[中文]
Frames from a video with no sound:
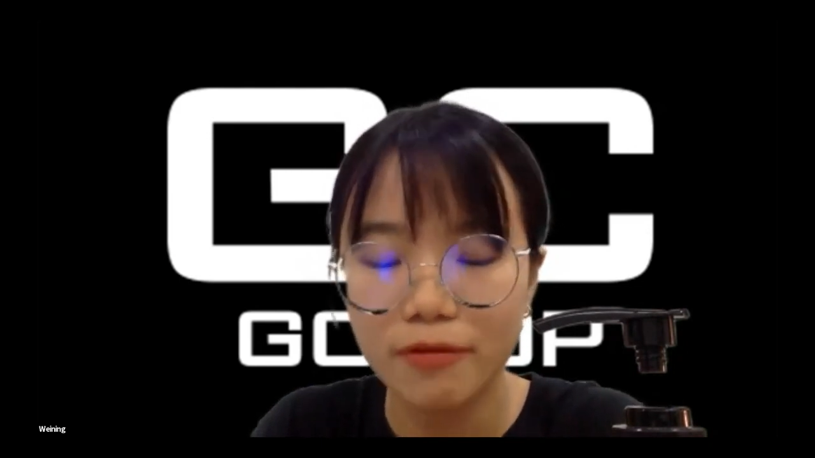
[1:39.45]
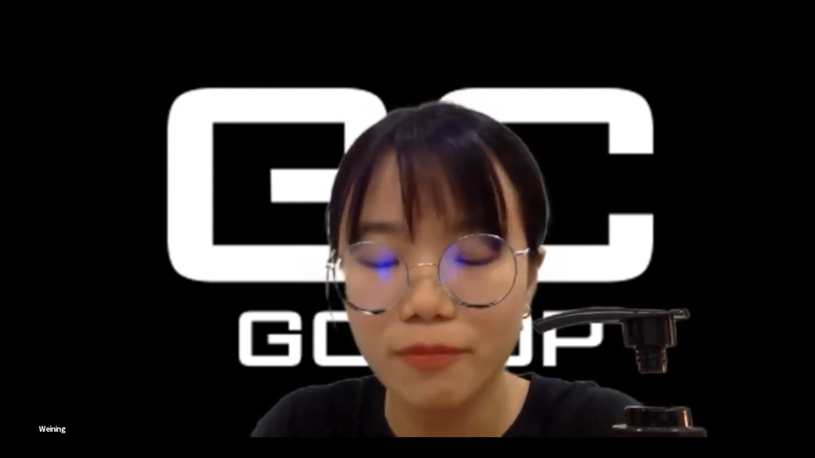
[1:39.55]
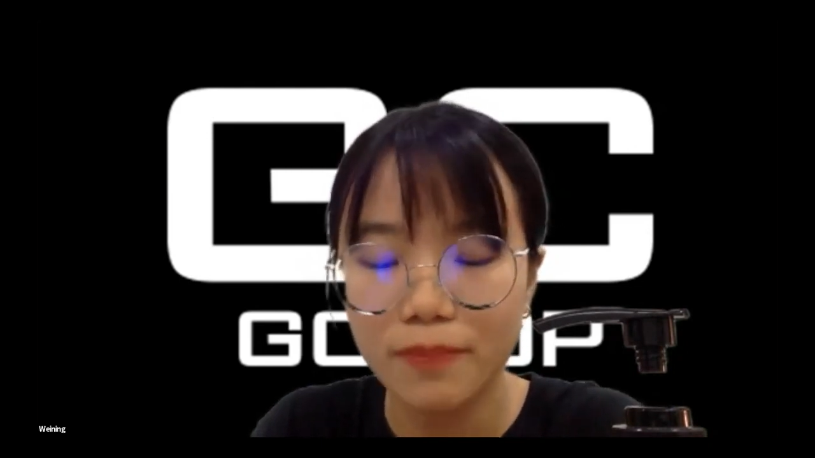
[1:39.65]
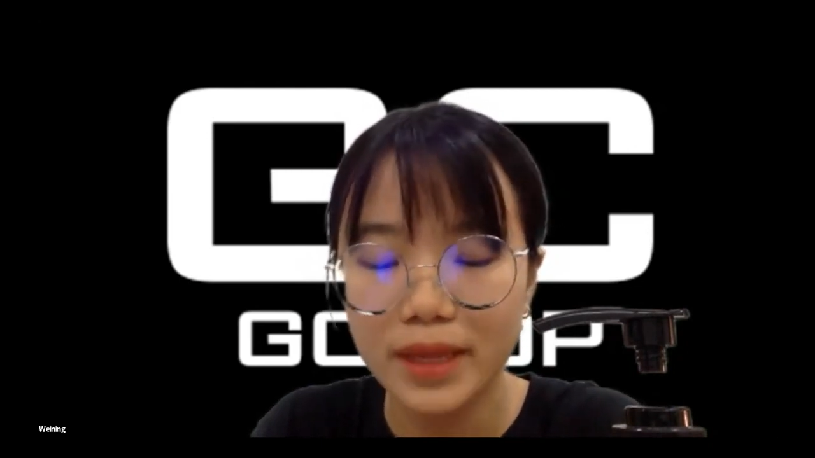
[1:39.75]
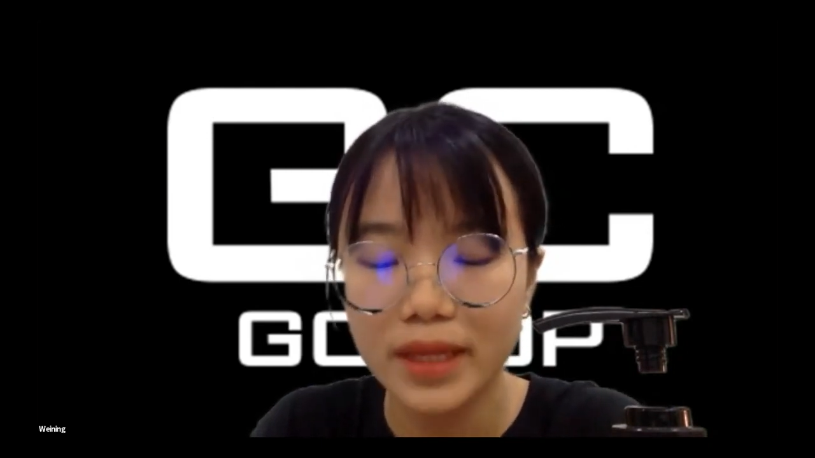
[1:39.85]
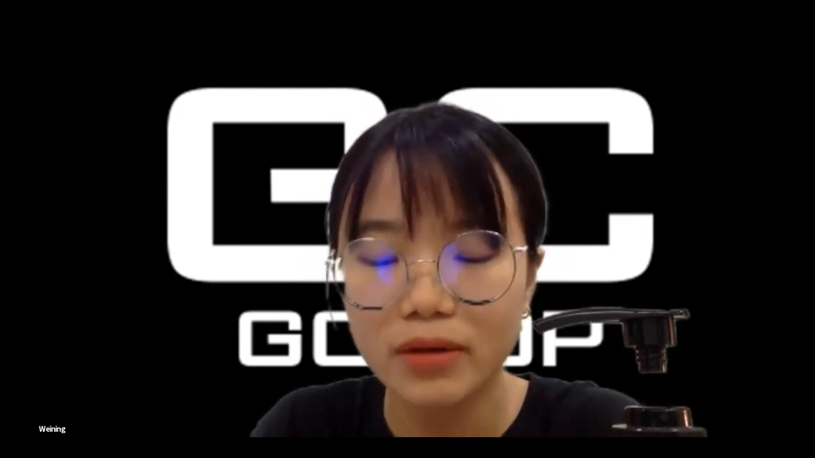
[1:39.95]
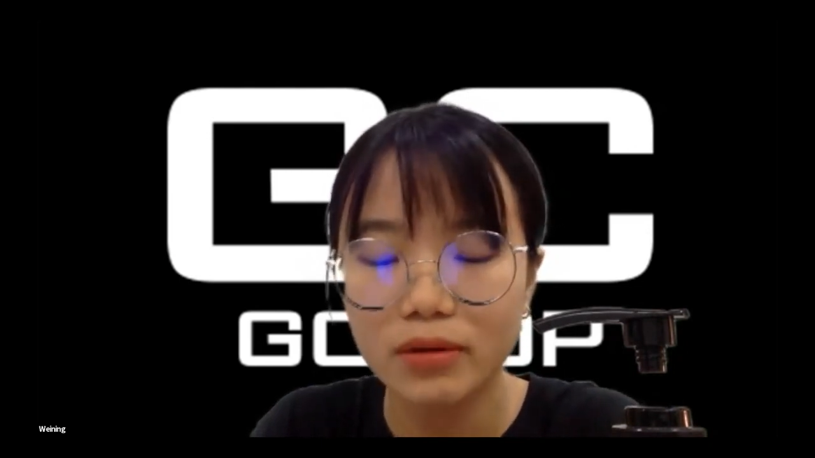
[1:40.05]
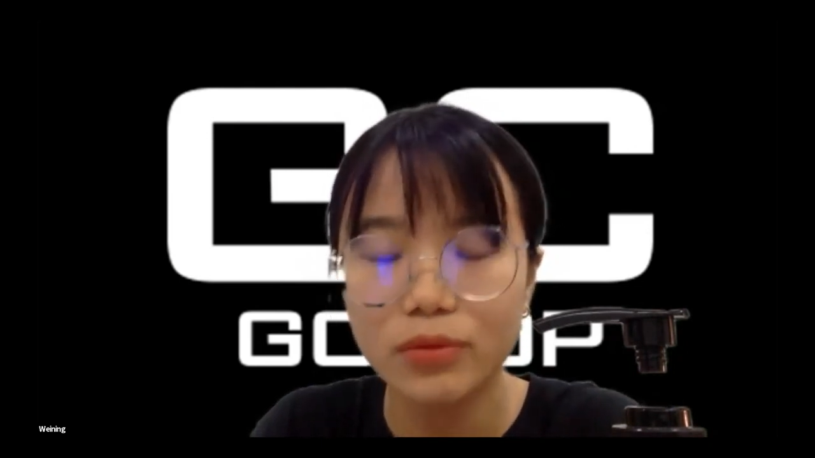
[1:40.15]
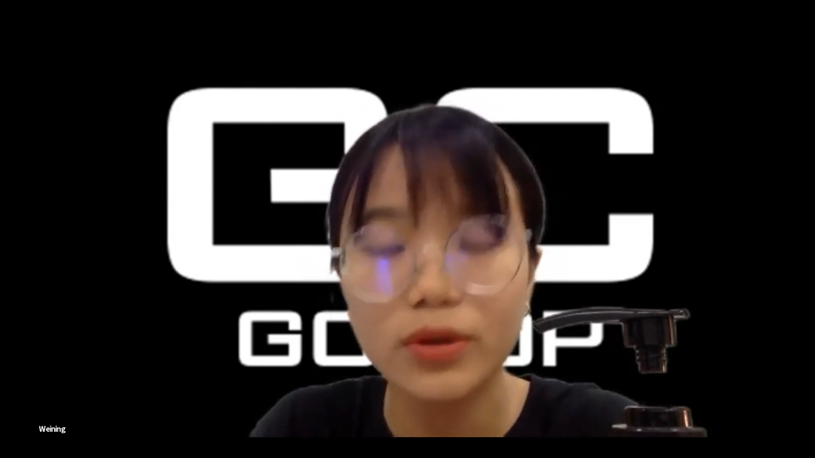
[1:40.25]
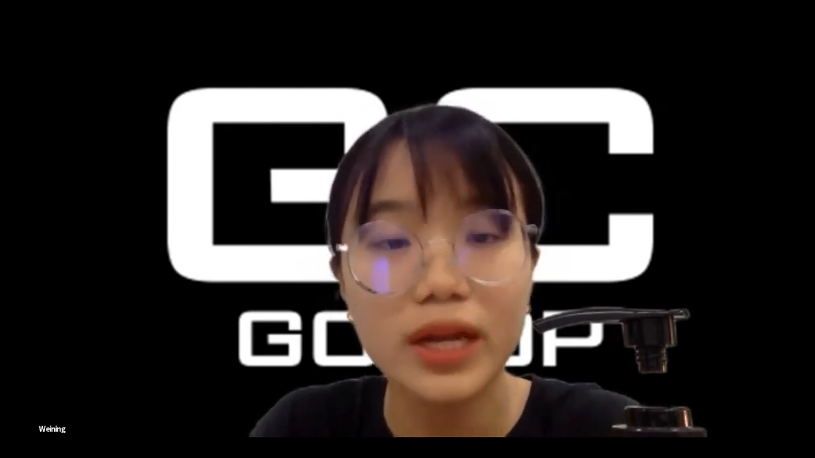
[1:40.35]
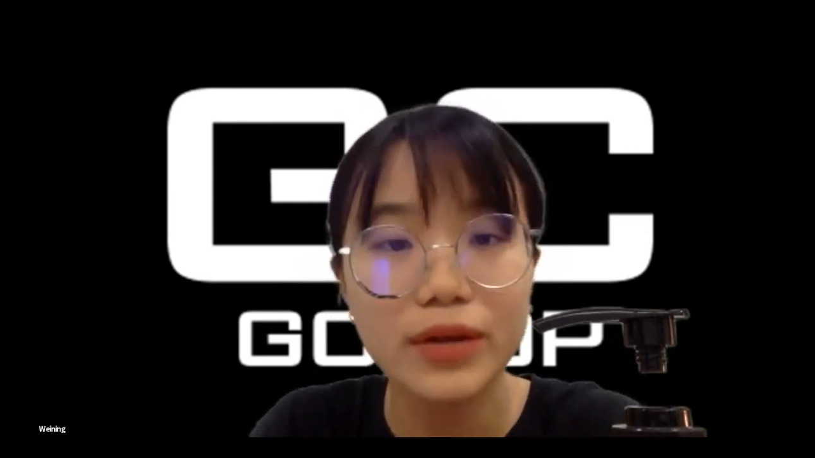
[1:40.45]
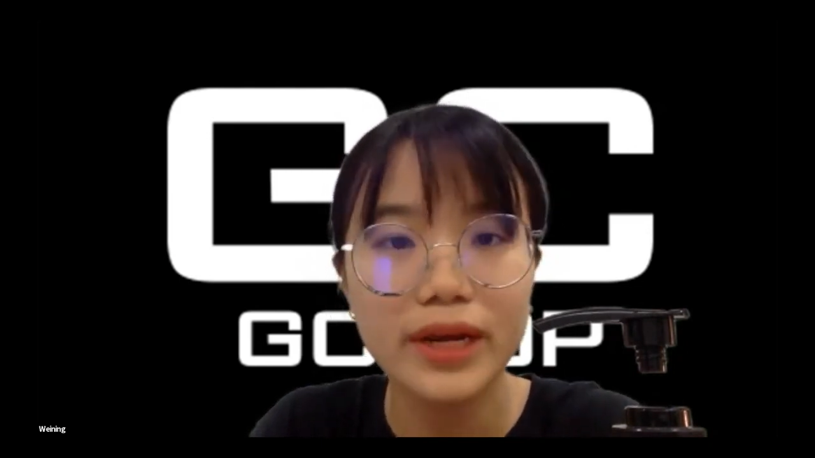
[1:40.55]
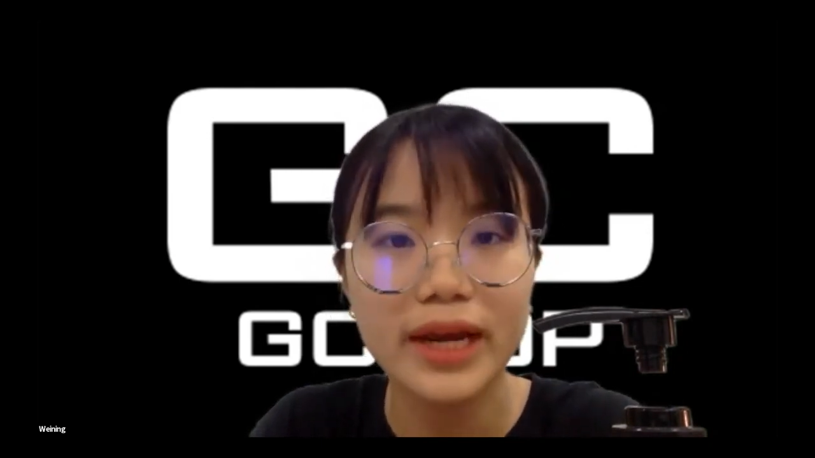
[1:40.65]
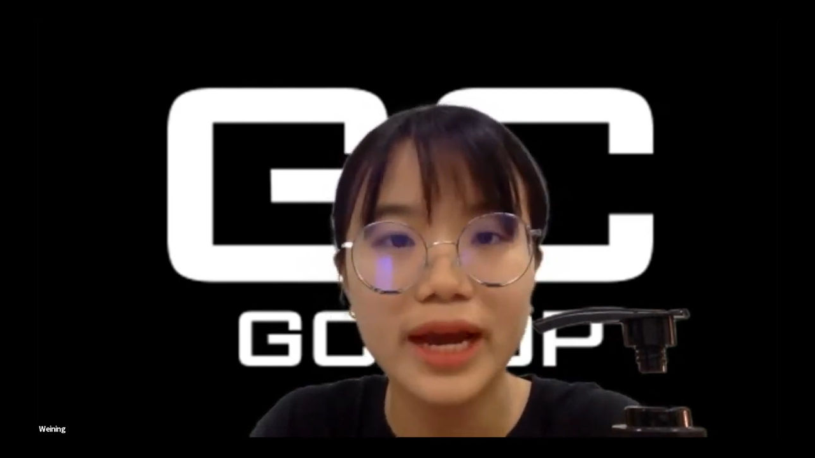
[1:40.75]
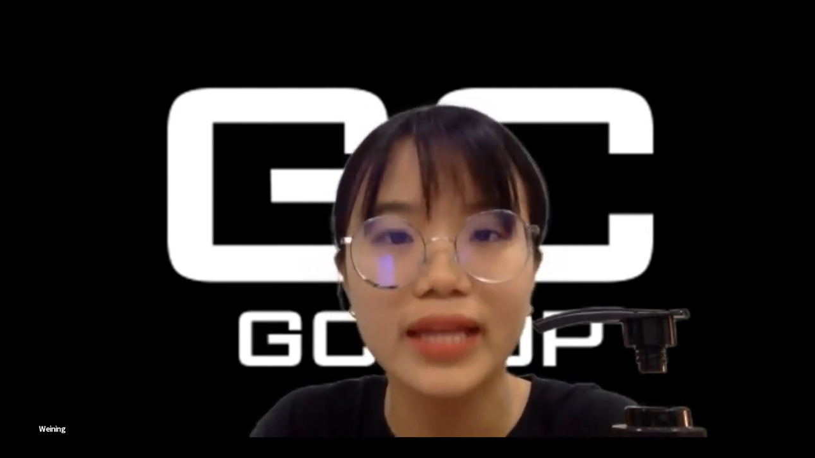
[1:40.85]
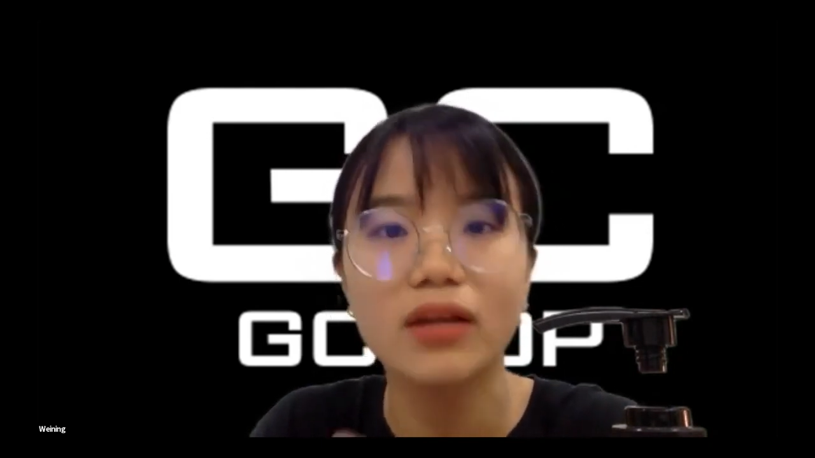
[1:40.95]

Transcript: 肤变到越来越干，